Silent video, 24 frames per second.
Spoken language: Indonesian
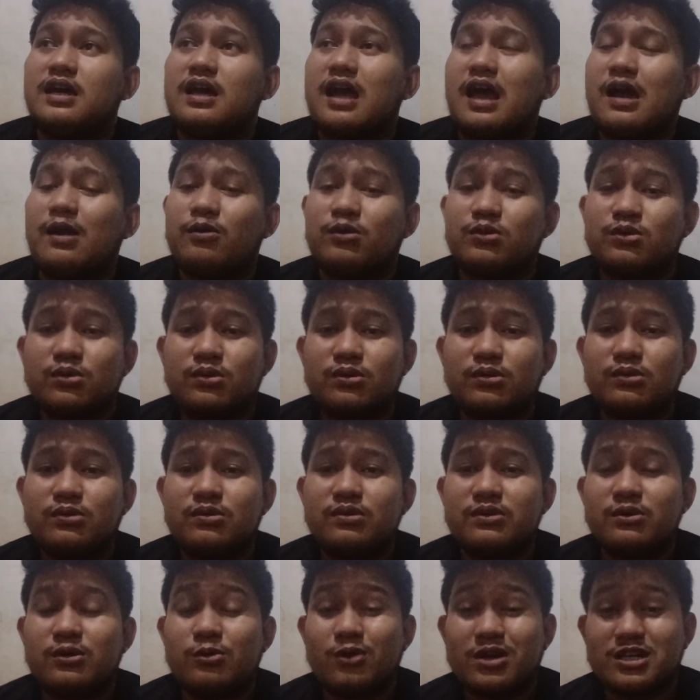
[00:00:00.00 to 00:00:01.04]
aku tuh
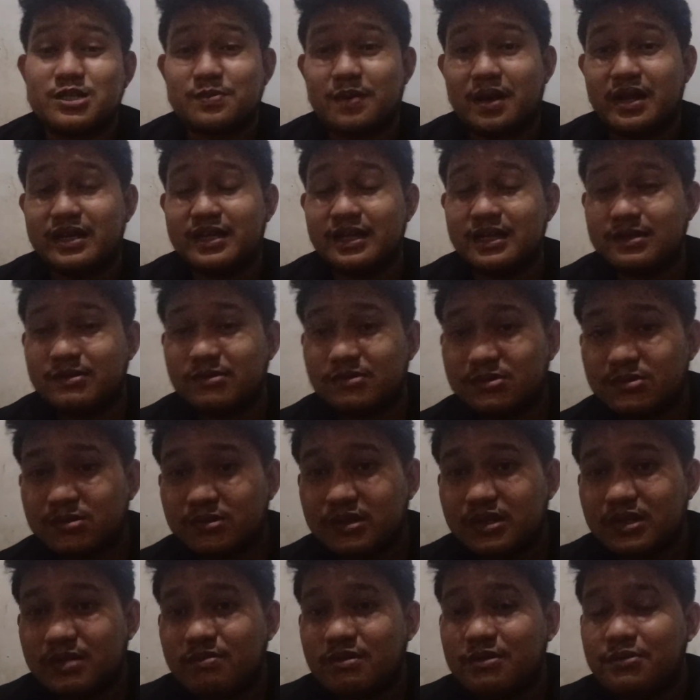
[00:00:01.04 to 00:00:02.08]
waspada justru
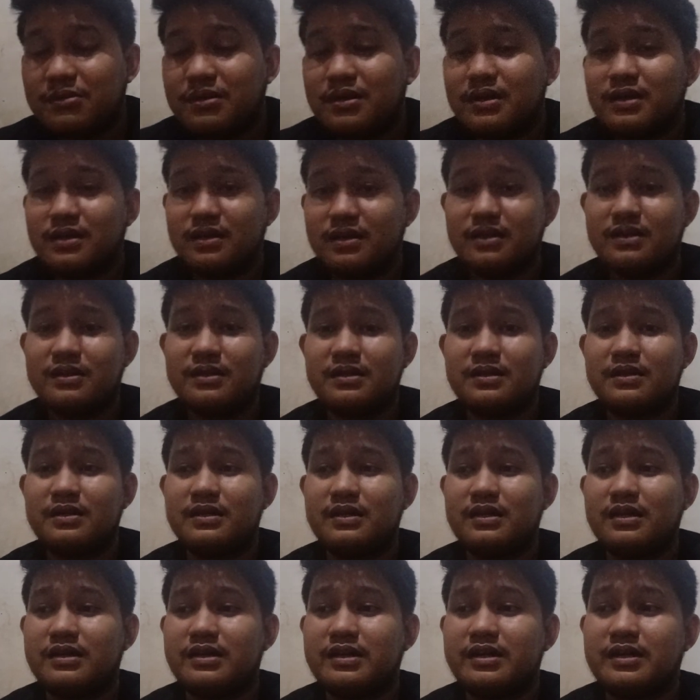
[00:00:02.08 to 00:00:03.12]
sudah bahwa
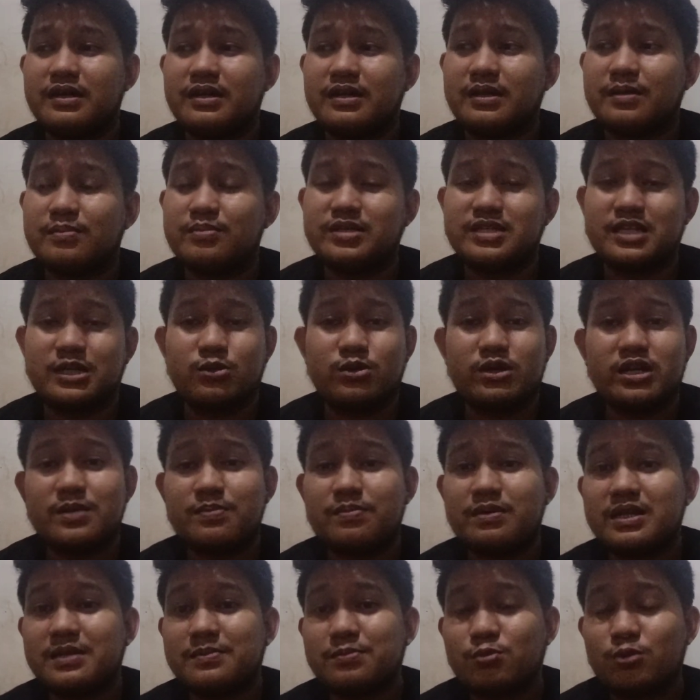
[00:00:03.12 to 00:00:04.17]
uh, bisa juga ini
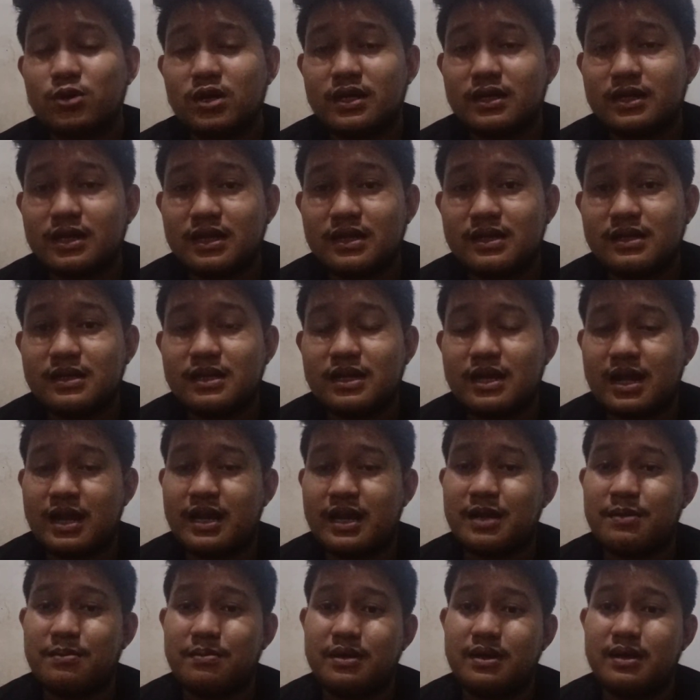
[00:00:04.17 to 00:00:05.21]
penipuan kan
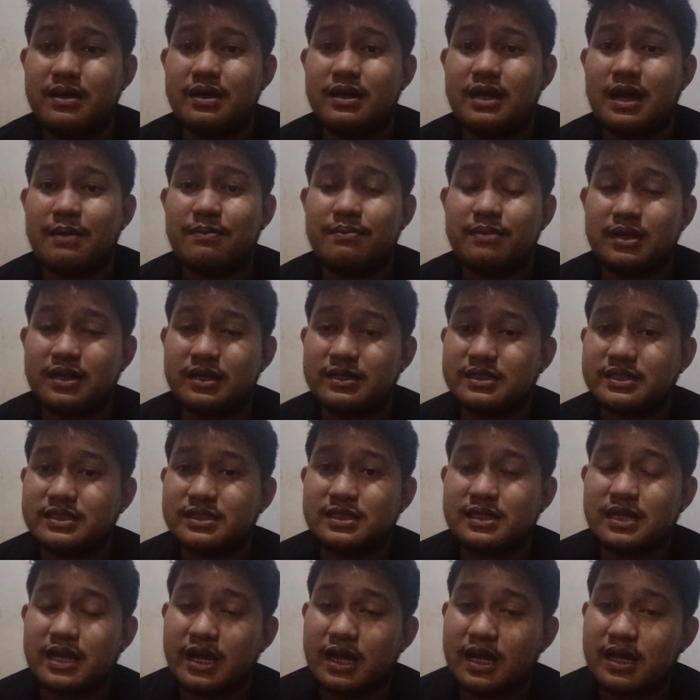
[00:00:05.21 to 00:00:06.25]
hendak mengambil
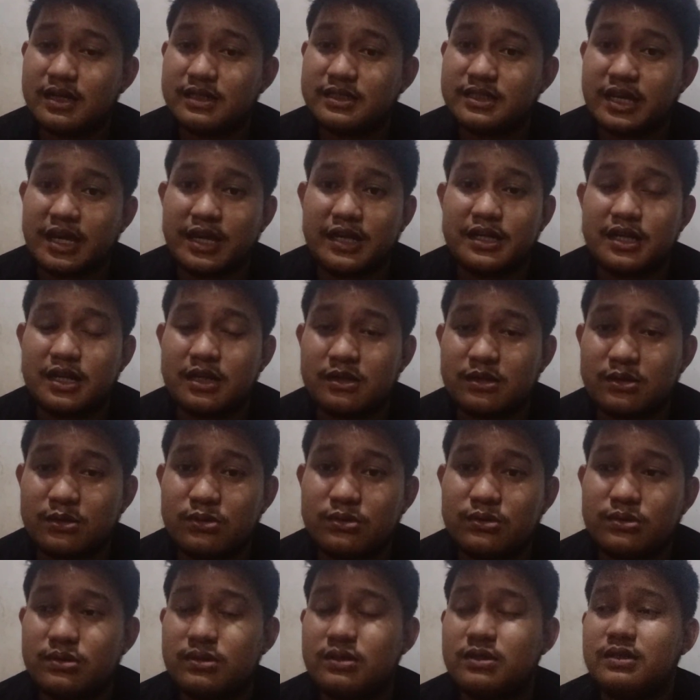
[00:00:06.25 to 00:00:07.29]
uh,
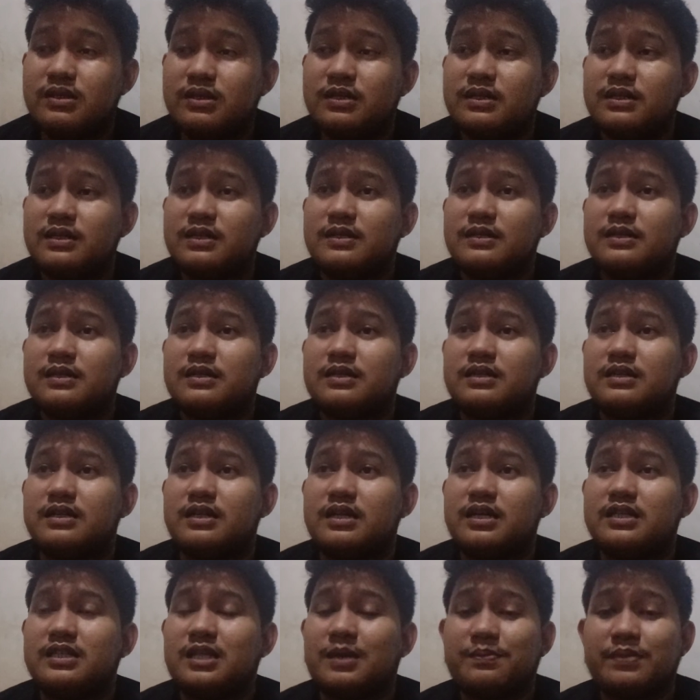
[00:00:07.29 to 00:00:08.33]
channelku
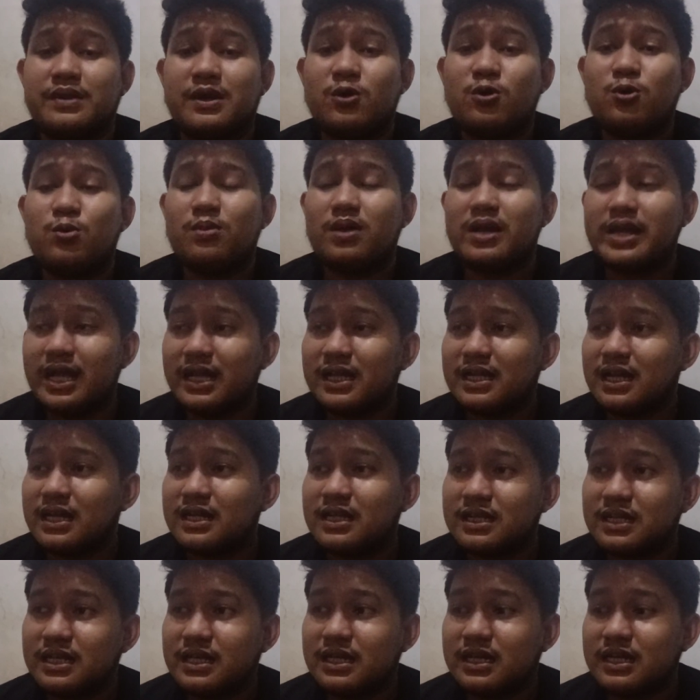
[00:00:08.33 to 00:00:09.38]
nah, tapi aku melihat
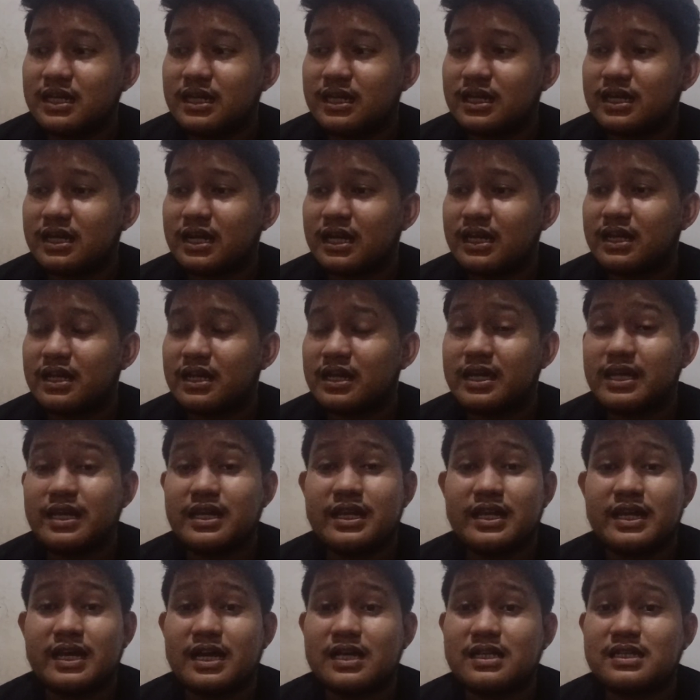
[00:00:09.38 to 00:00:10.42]
kadada kadada
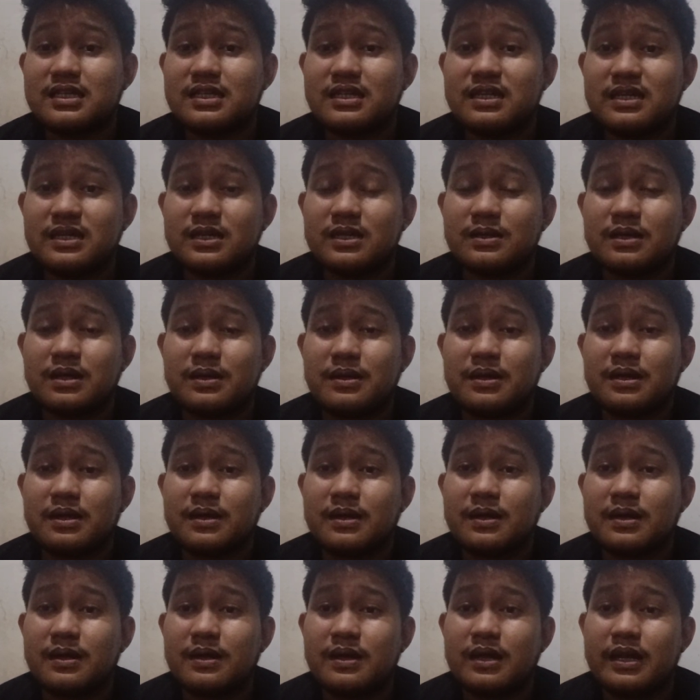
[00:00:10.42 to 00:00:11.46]
indikasi
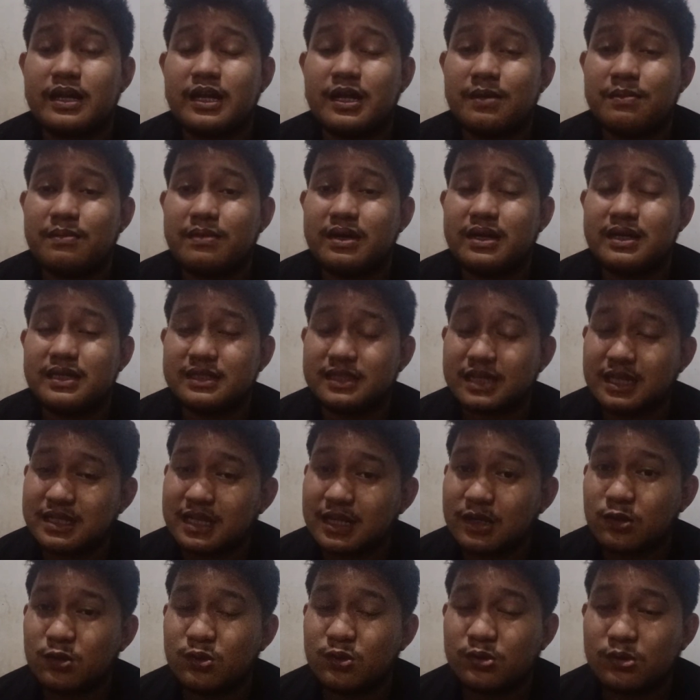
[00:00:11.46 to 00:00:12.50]
uh, hendak meretas
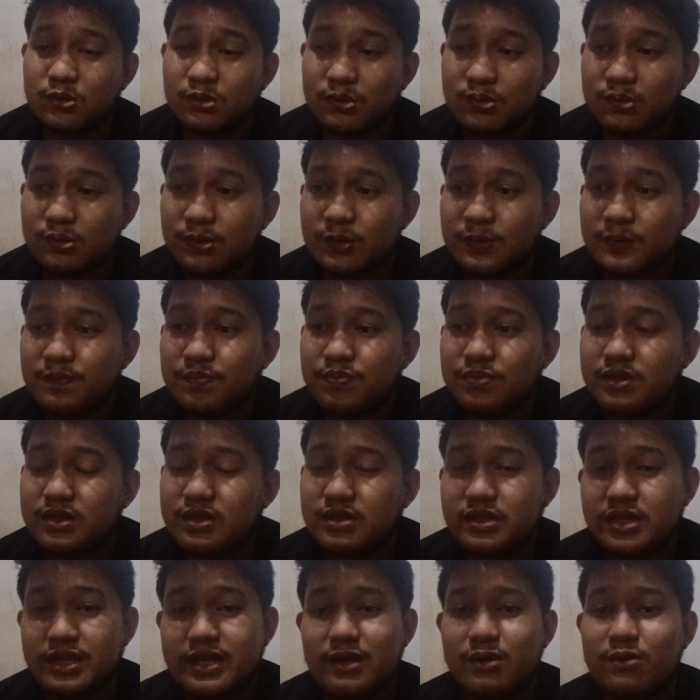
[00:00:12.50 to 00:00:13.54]
akunku
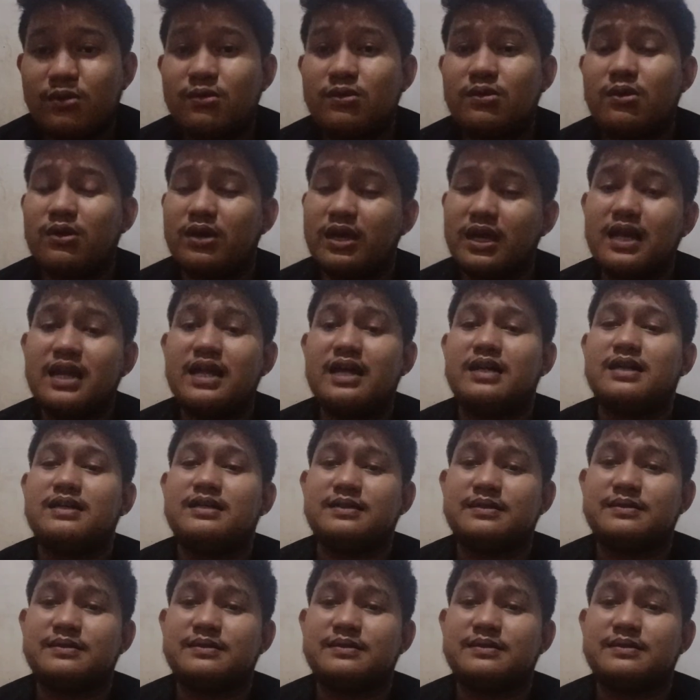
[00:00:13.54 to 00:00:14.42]
jadi aku oke okay lah